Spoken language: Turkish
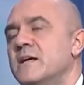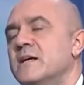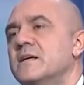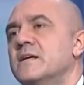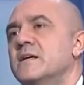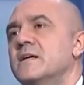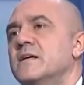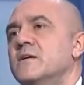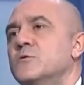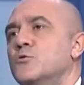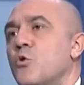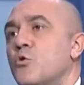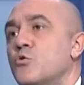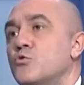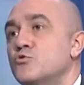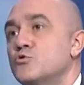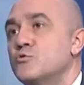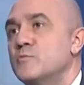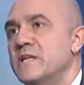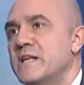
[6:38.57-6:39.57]

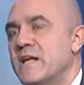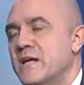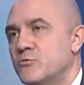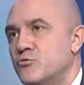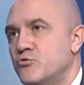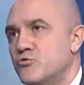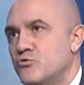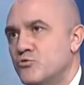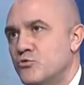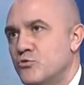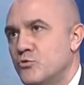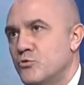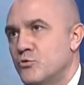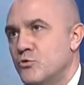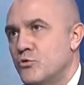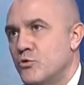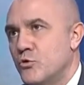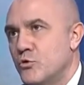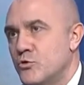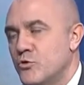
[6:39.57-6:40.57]
9 bine düştüğünü
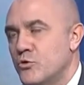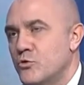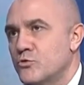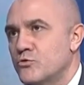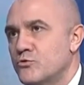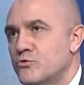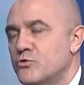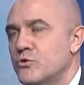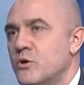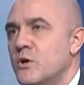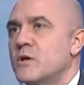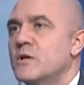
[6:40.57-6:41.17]
görüyoruz.